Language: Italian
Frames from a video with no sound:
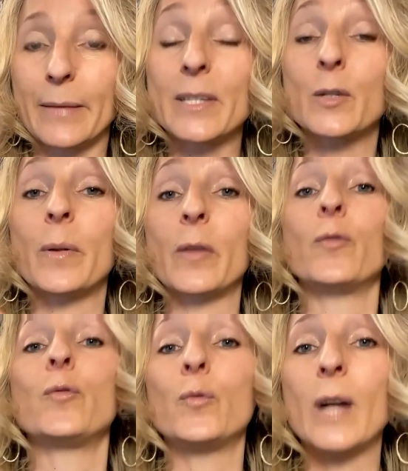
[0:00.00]
ma
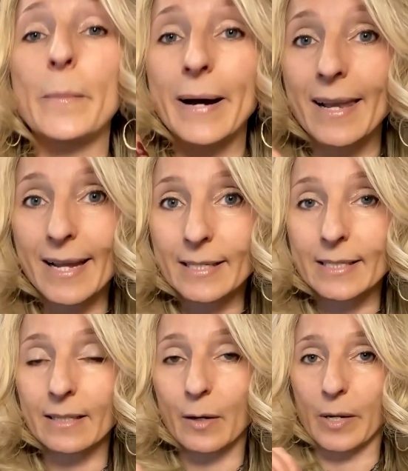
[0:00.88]
soprattutto una
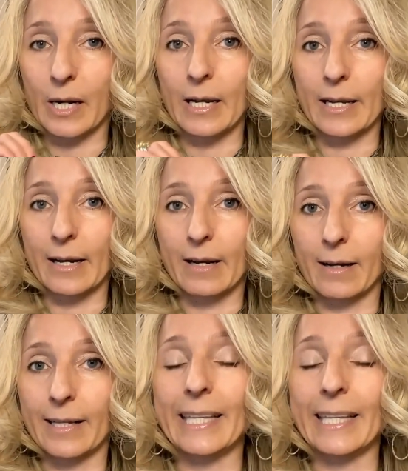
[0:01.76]
palestra per allenarle.